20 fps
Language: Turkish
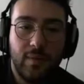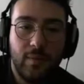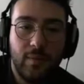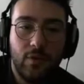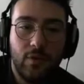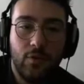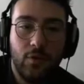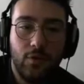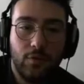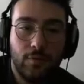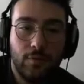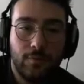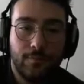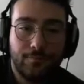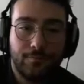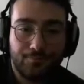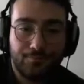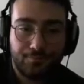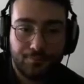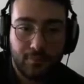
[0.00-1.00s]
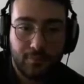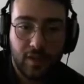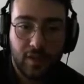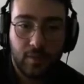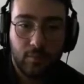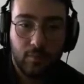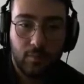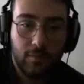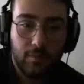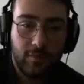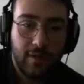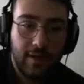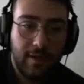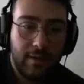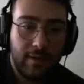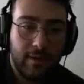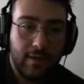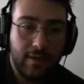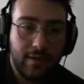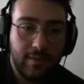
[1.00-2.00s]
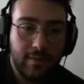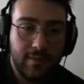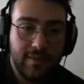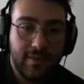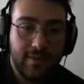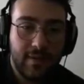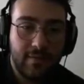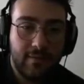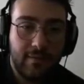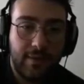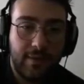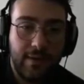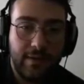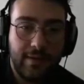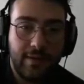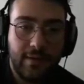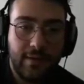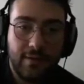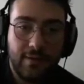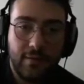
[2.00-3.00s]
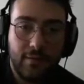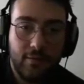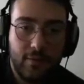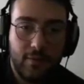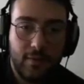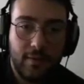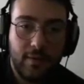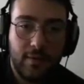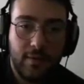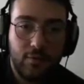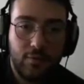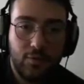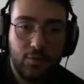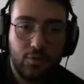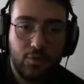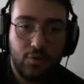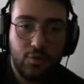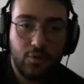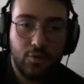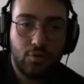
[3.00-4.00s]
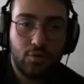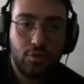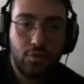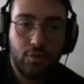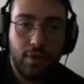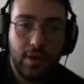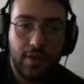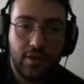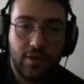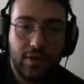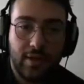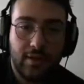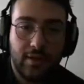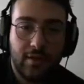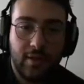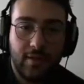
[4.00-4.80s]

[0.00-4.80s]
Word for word: milyon ve kanımıza Valkyr e, uyuşturucusunu enjekte